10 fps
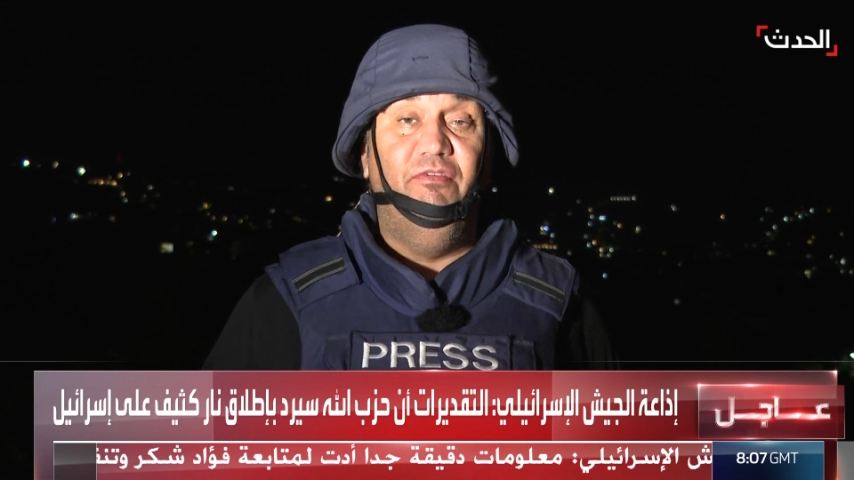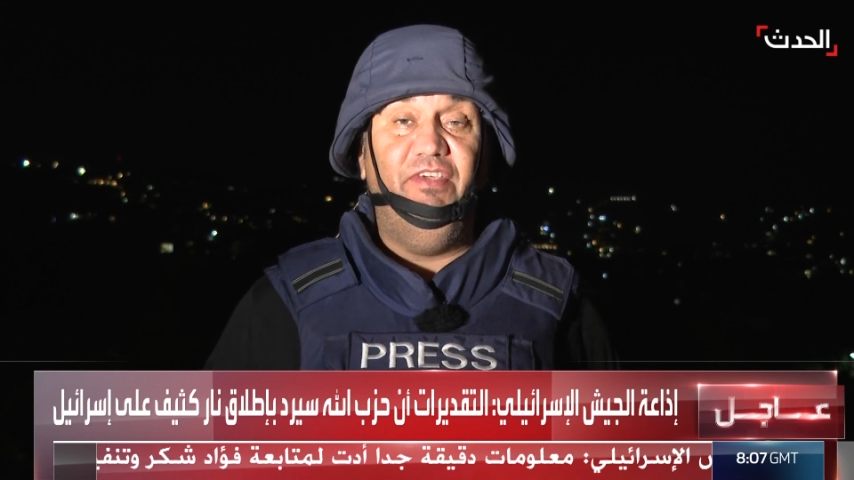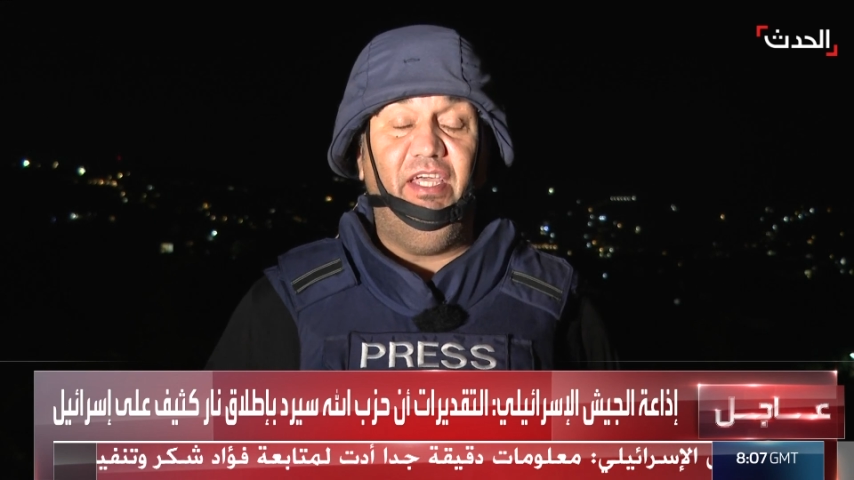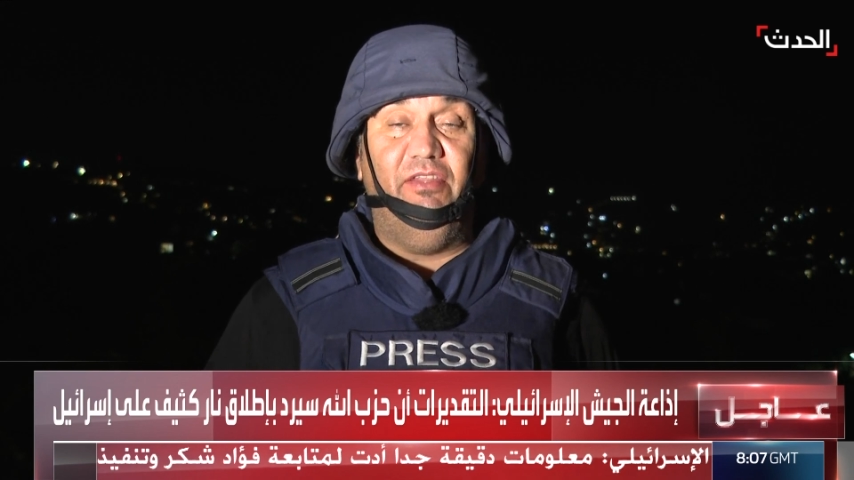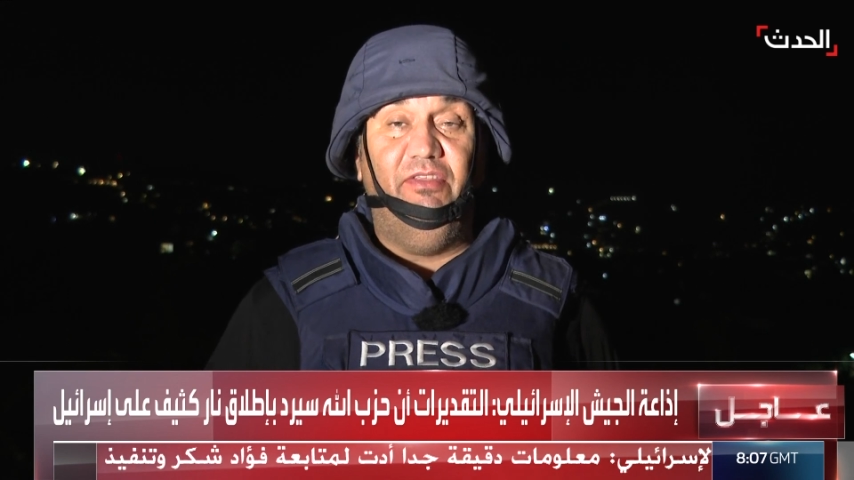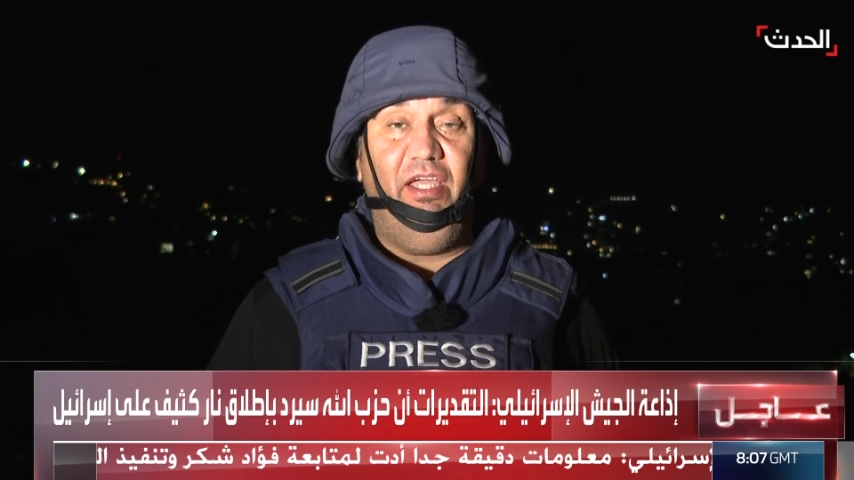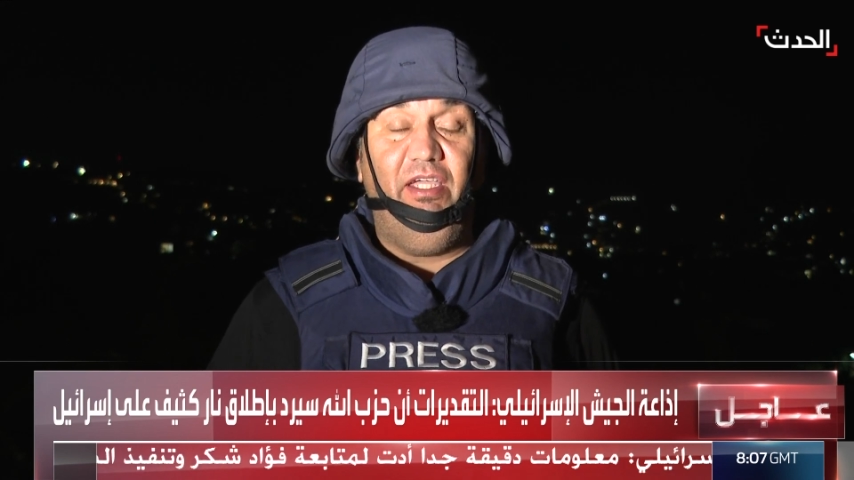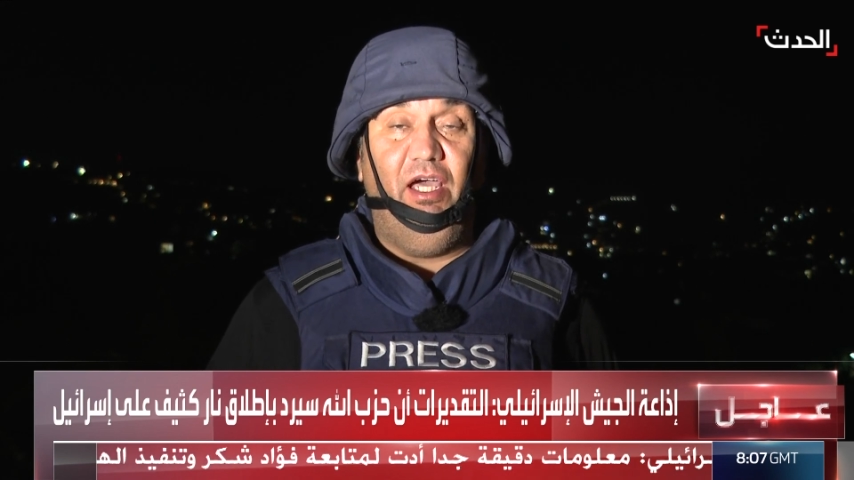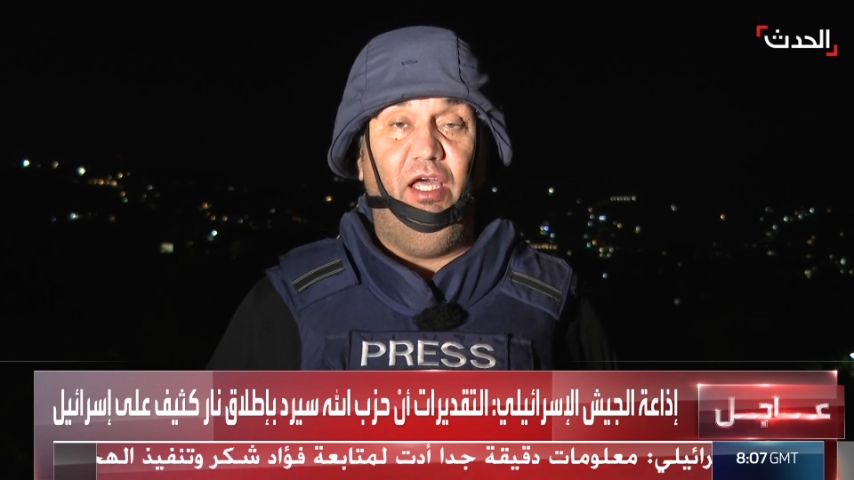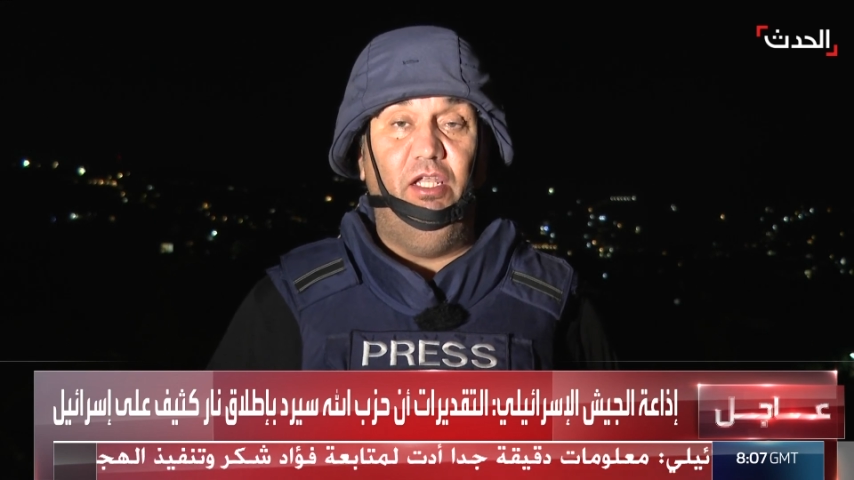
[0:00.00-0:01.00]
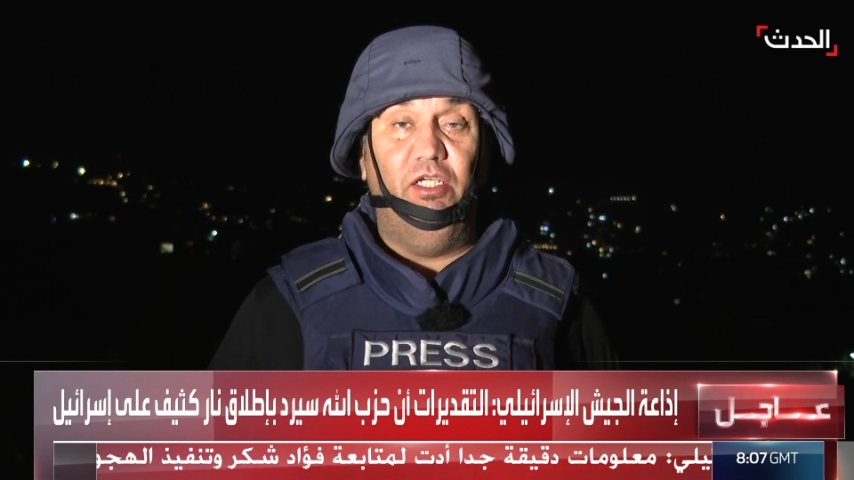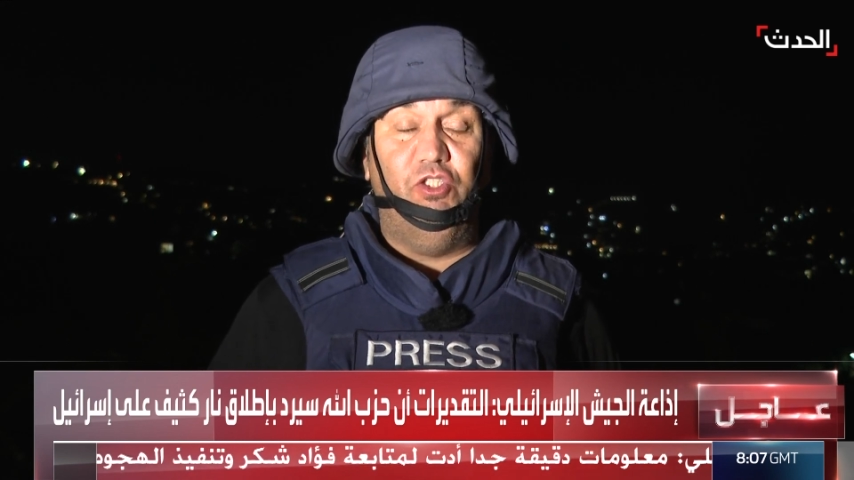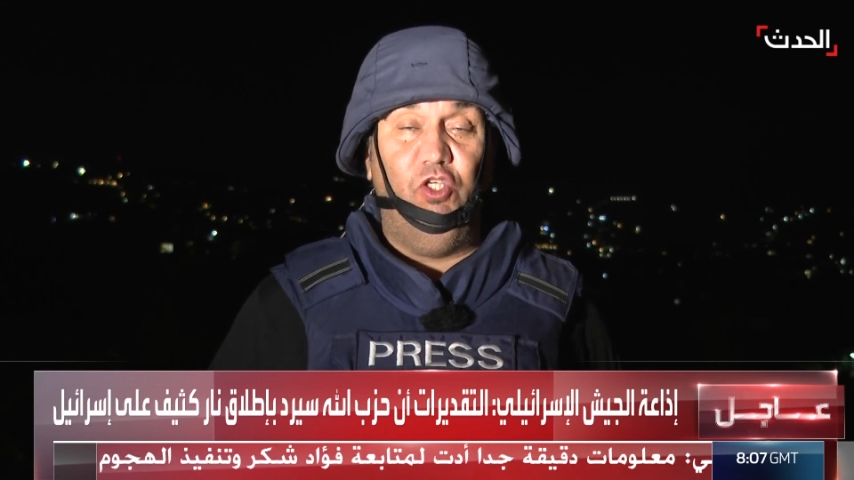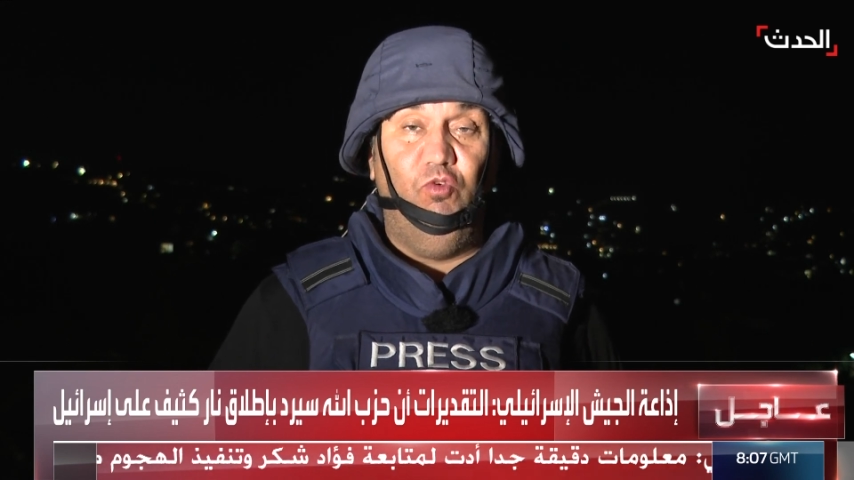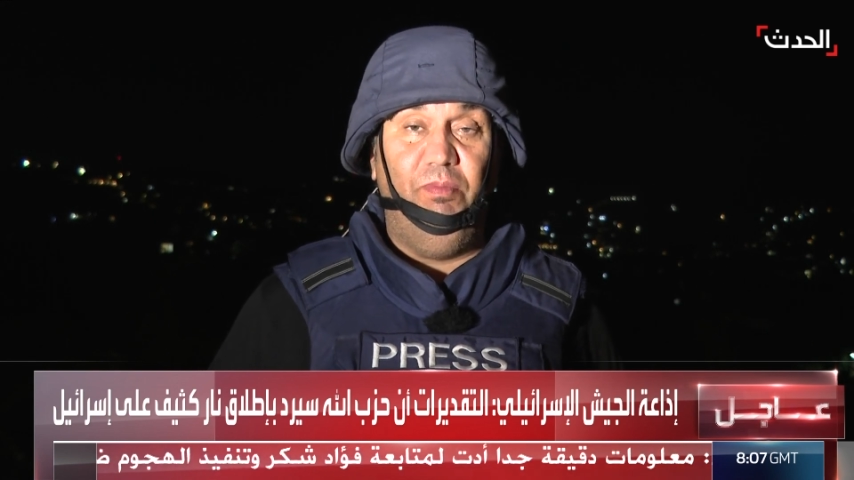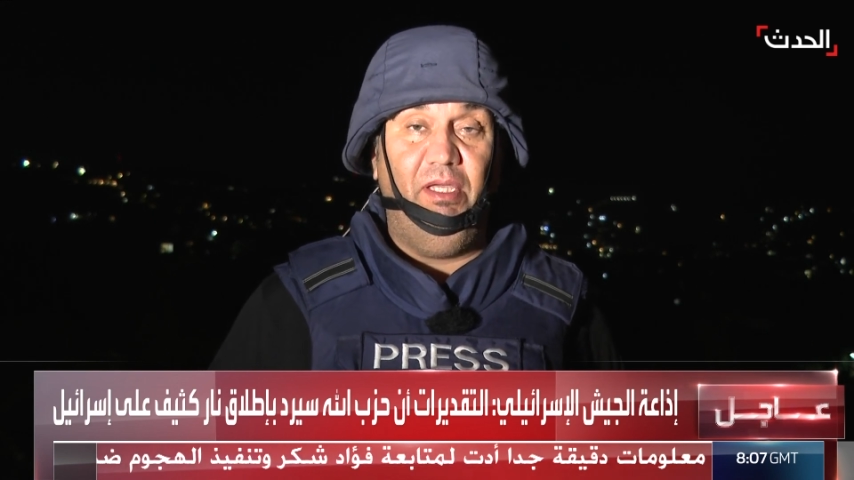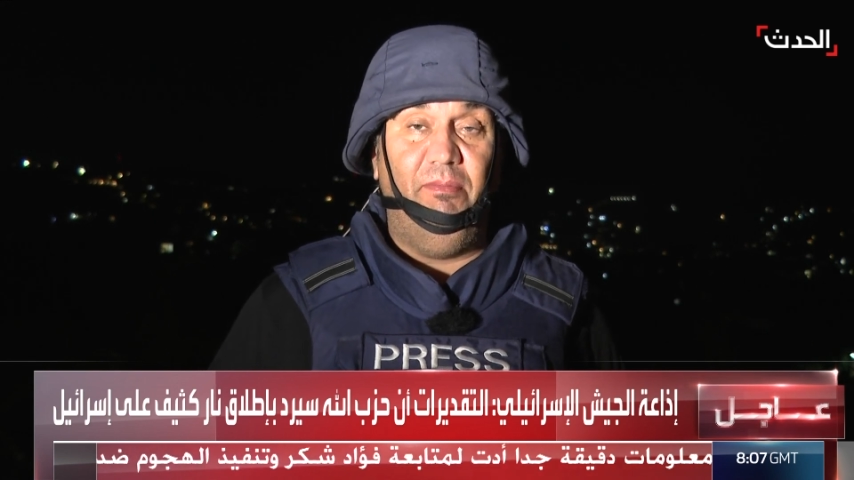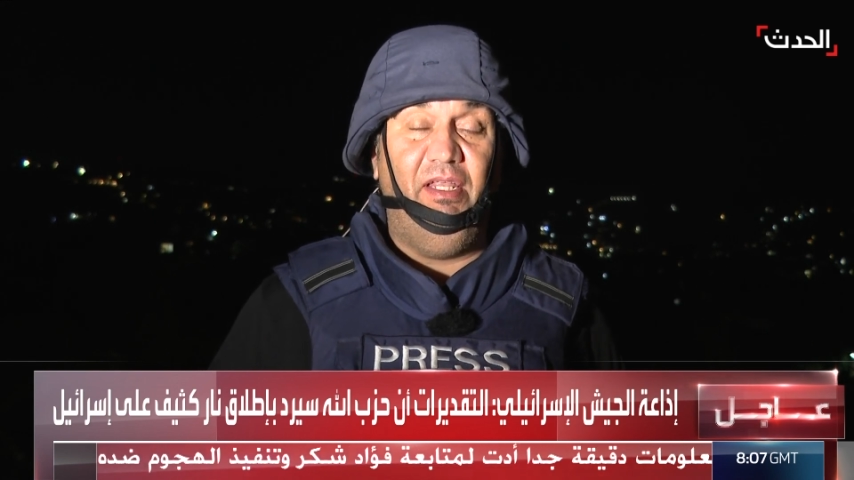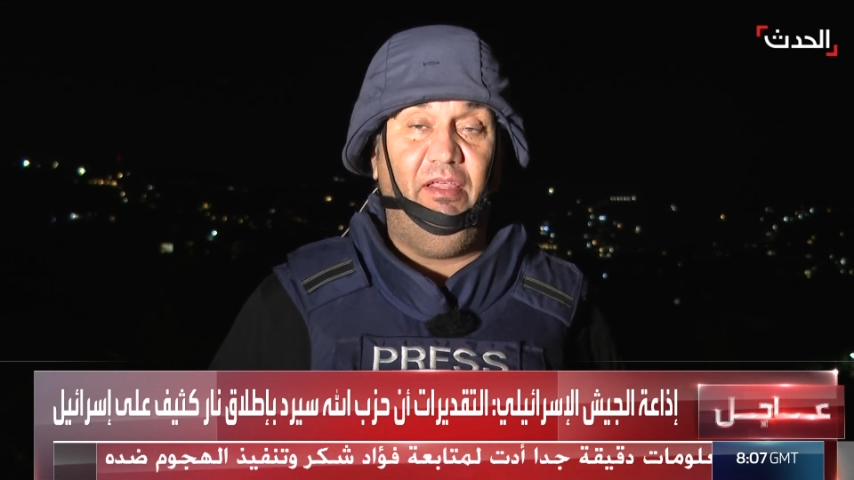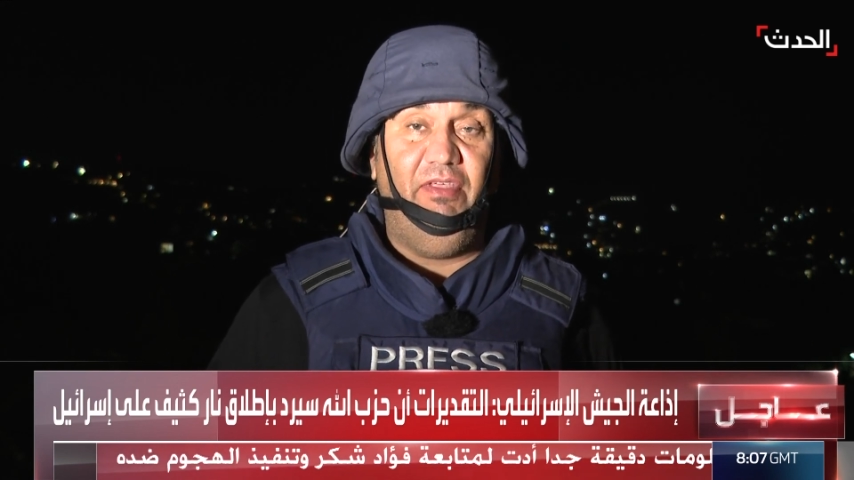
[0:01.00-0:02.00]
في الضاحيه الجنوبيه
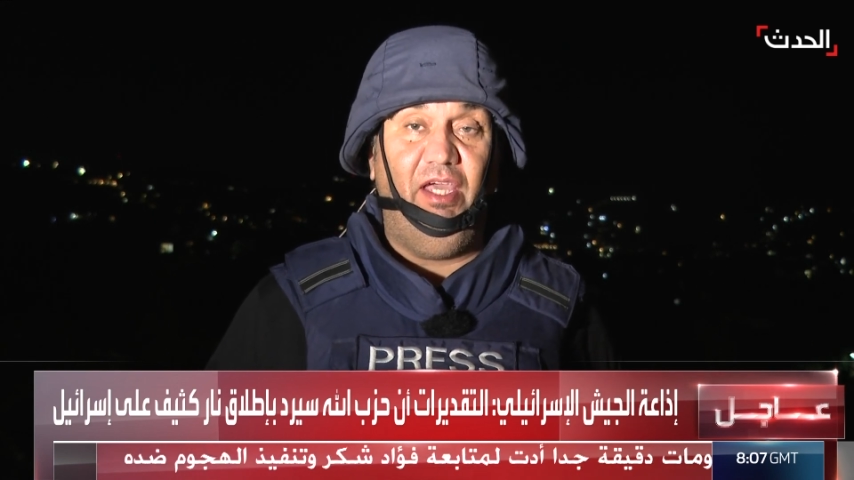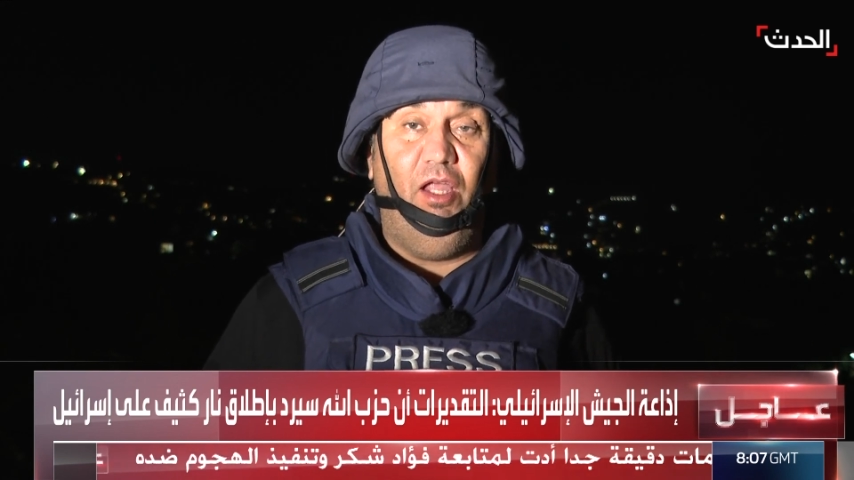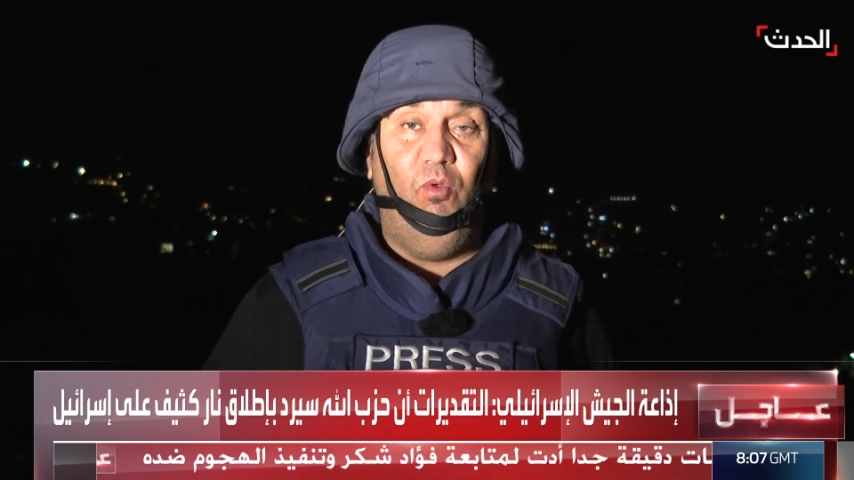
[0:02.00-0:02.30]
من هذه